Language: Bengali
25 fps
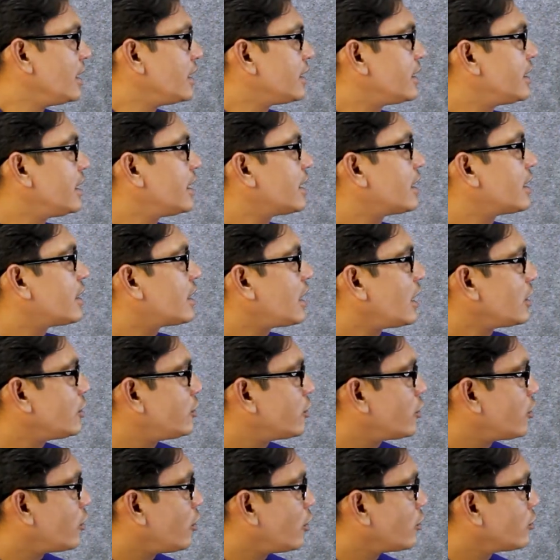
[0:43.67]
সেই
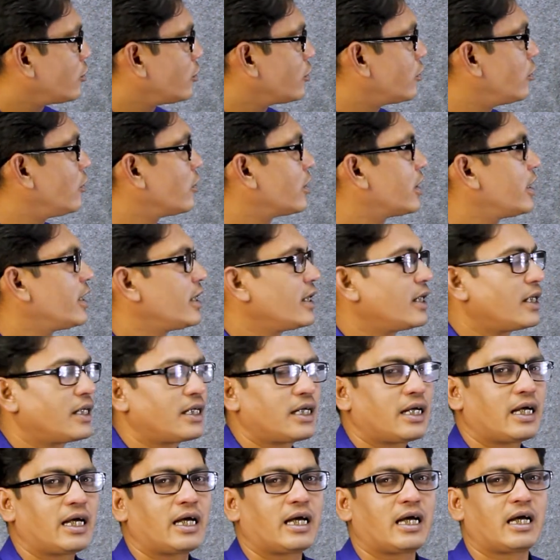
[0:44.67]
কার্যকর অংশগুলোকে
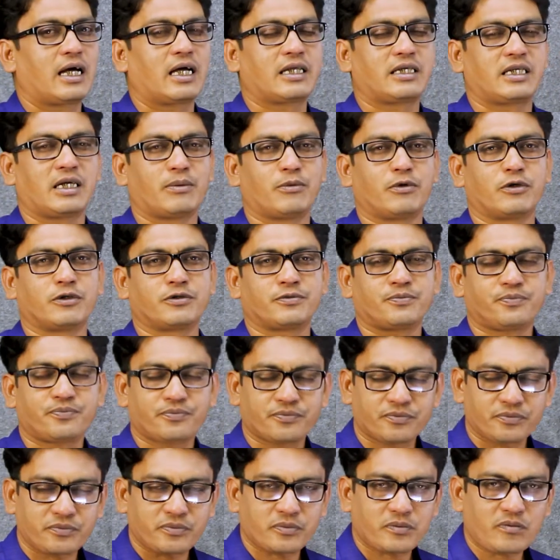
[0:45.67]
যেমন
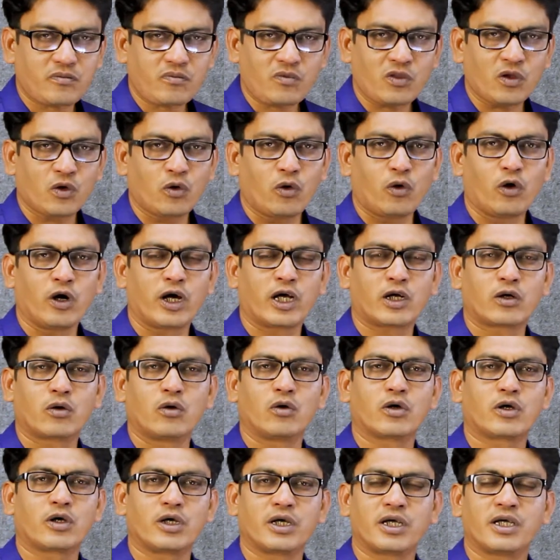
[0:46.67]

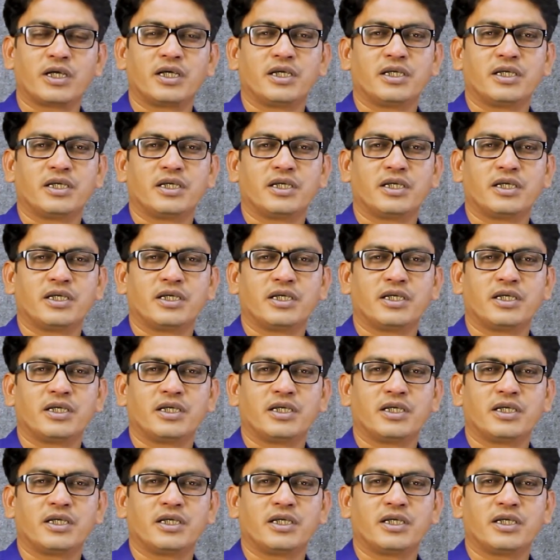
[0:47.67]
ওয়্যারগুলোকে